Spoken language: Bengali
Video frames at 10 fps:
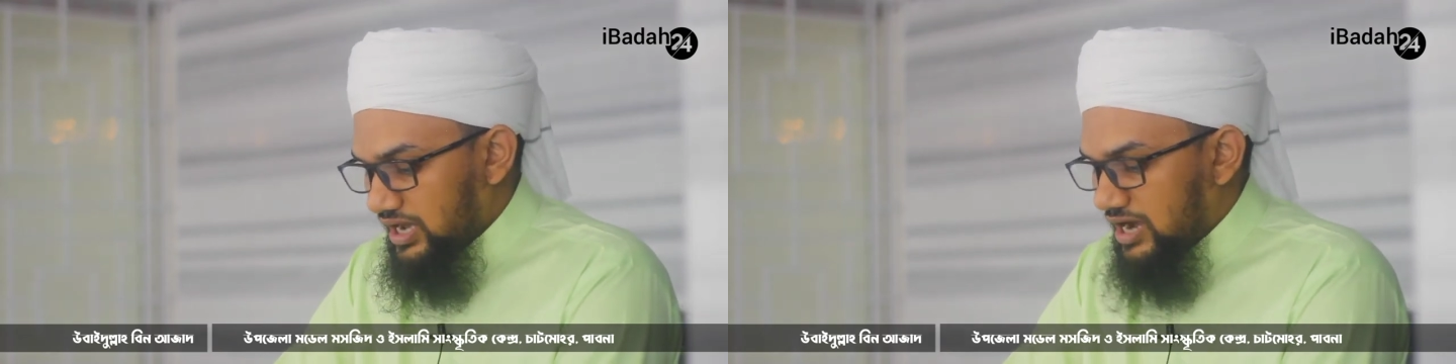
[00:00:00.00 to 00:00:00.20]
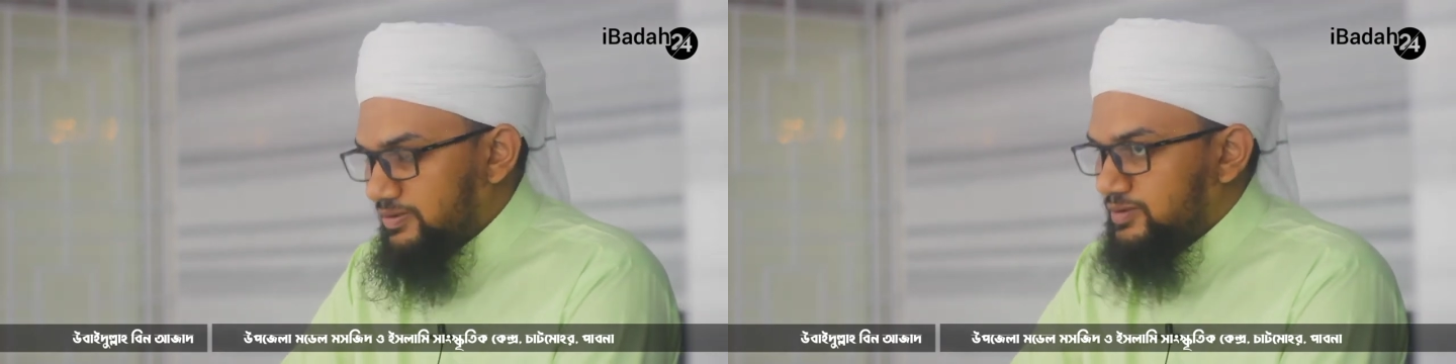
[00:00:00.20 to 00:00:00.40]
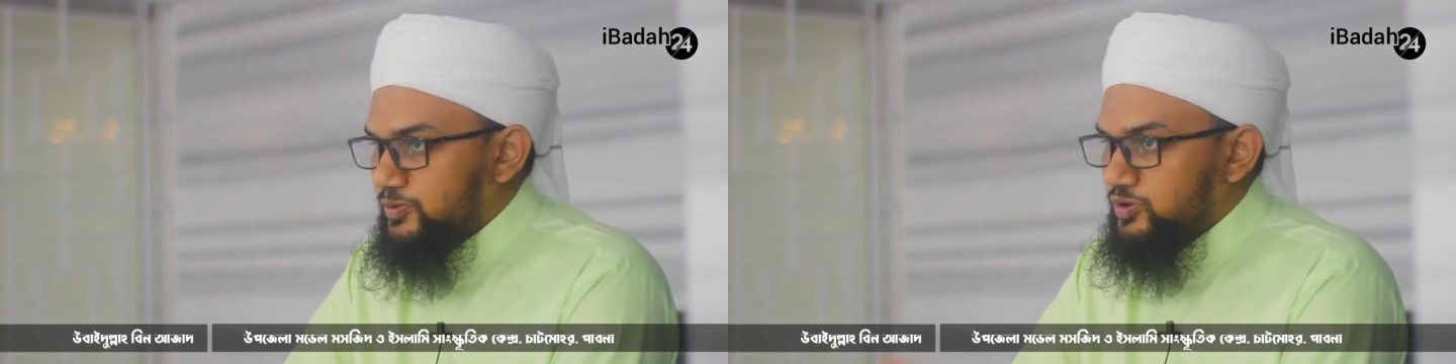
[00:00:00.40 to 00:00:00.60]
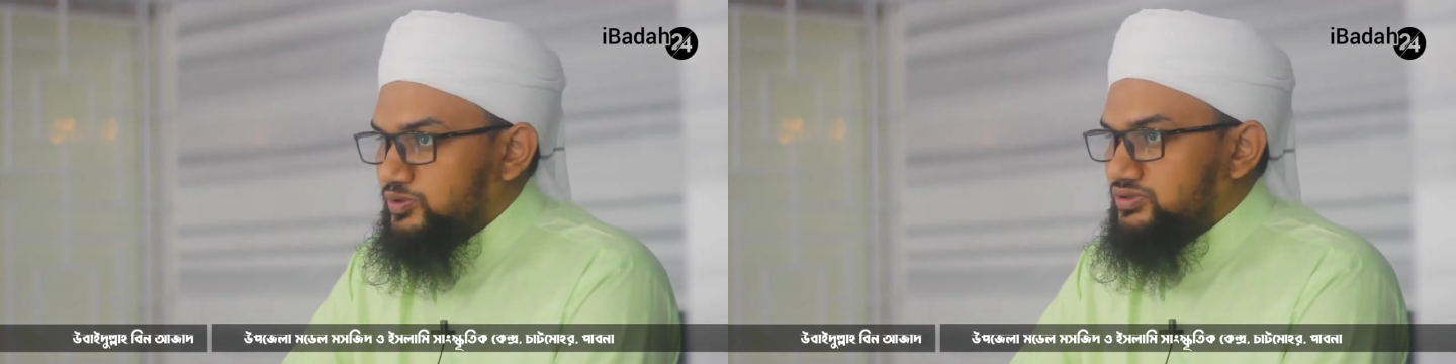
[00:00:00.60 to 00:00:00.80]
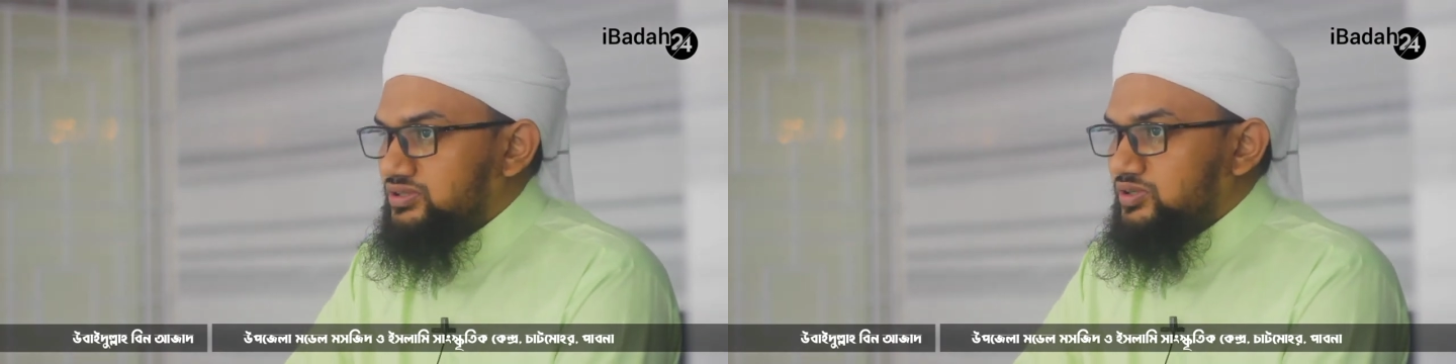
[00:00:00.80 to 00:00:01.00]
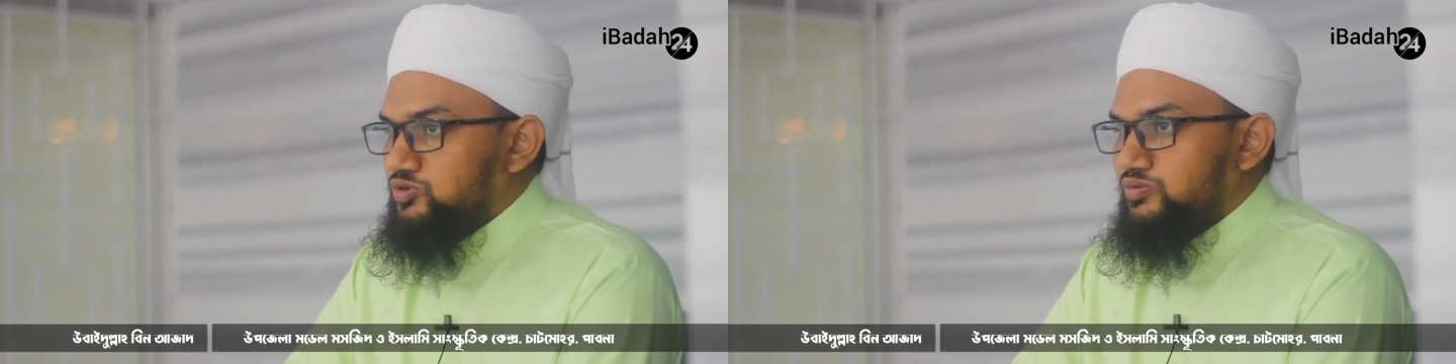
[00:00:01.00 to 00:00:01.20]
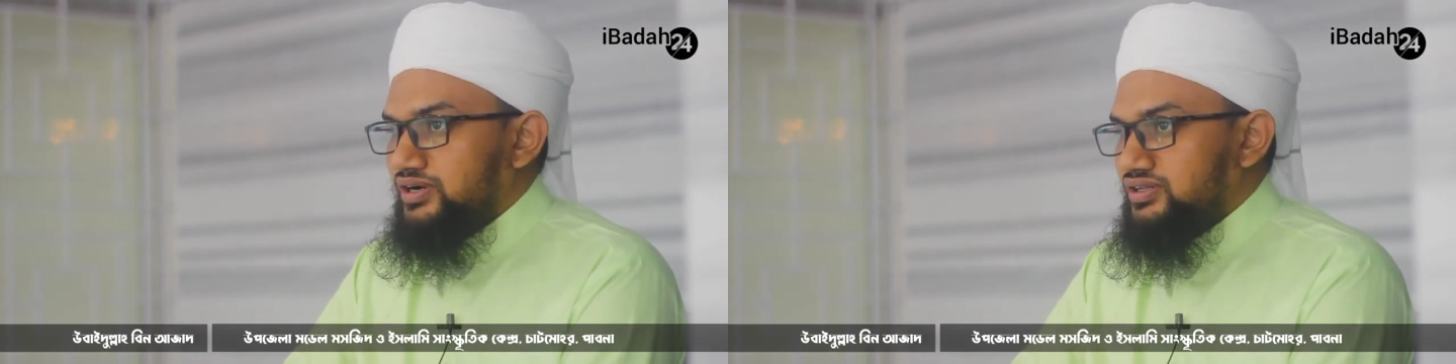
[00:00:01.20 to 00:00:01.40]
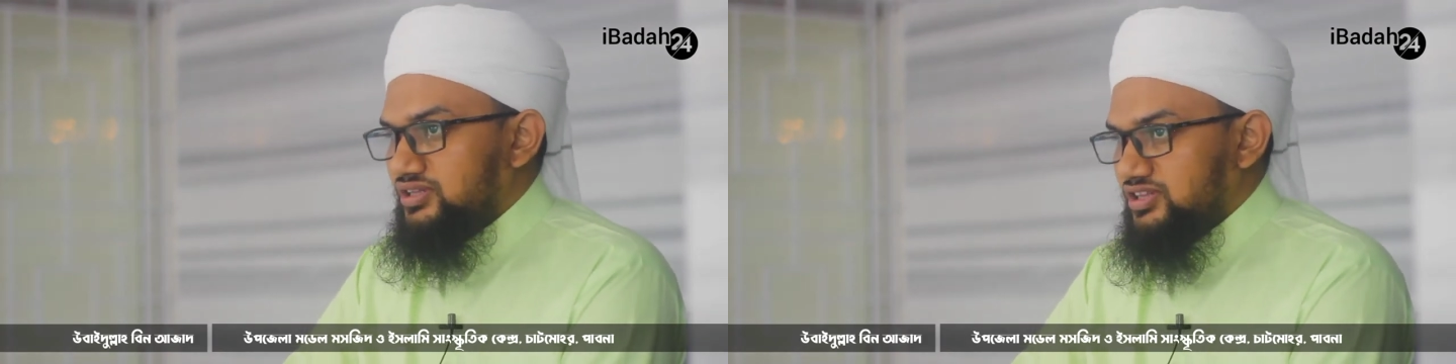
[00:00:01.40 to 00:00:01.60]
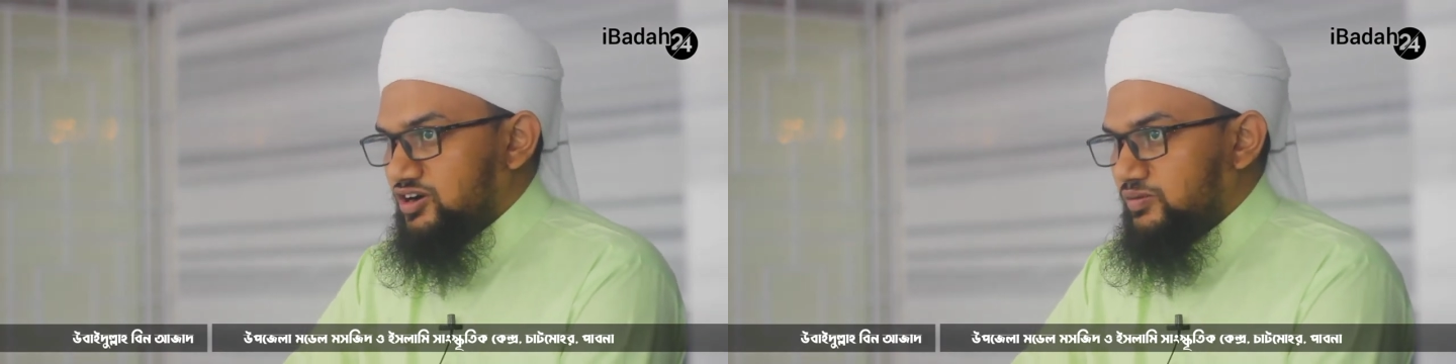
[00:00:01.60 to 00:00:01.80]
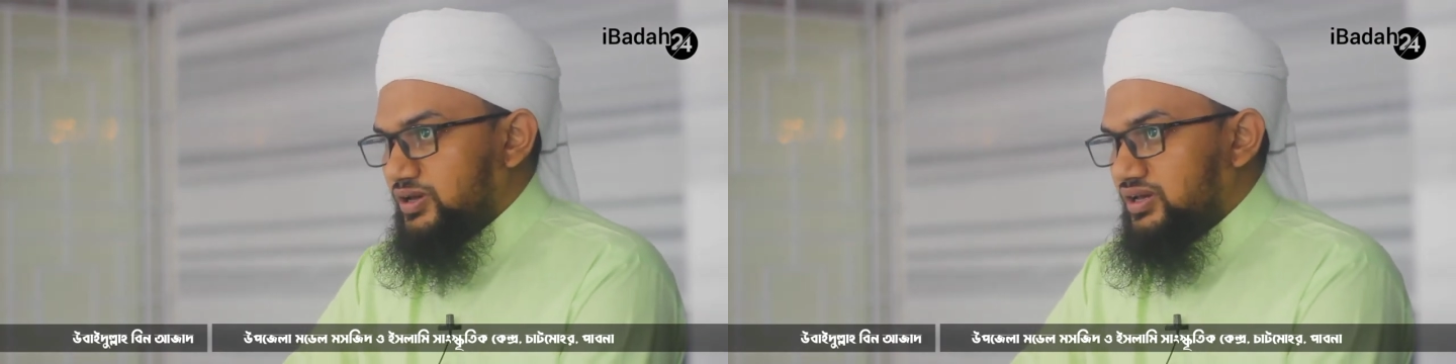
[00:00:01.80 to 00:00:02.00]
আবার পরবর্তীতে কোরবানি দিতে
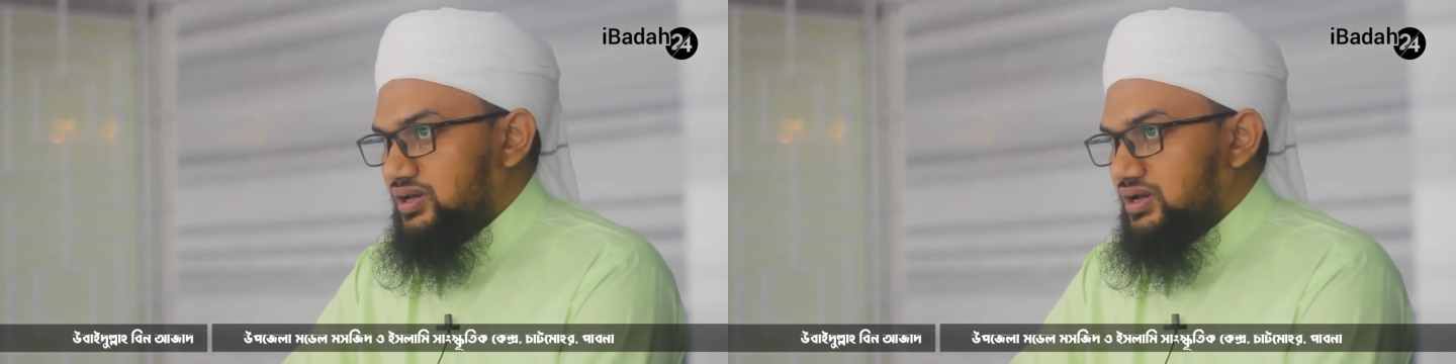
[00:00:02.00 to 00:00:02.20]
হবে